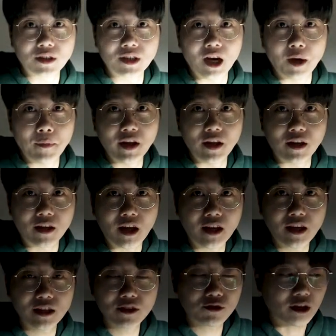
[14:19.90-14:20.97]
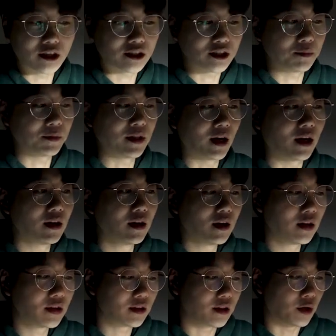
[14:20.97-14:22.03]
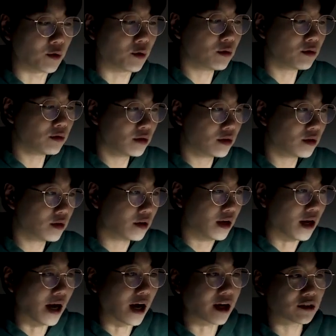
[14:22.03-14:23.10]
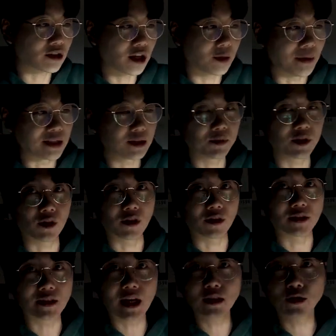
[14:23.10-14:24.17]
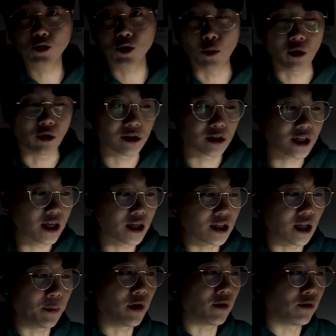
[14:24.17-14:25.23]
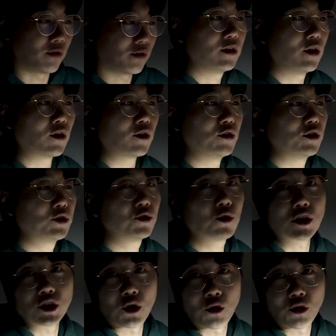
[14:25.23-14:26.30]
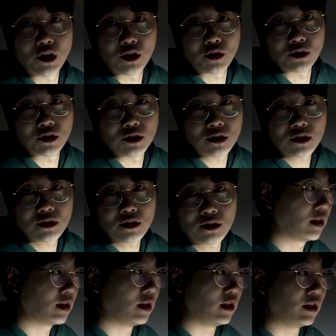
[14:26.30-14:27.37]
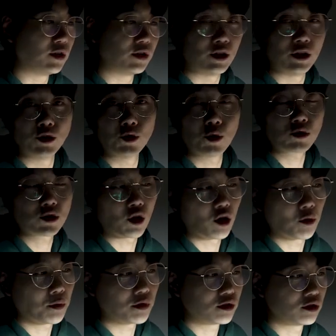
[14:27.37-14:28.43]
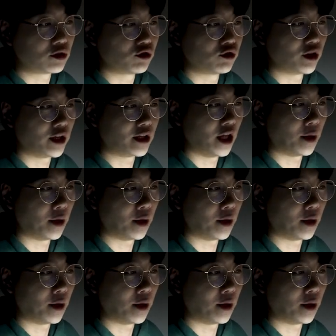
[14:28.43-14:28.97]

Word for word: 그 다음에 이렇게 킬 수가 있습니다 그리고 아까 전에 말씀드렸던 사이드 조명을 키게 되면 여기 뒤쪽에 전원이 있거든요 이 뒤쪽 전원 버튼을 누르게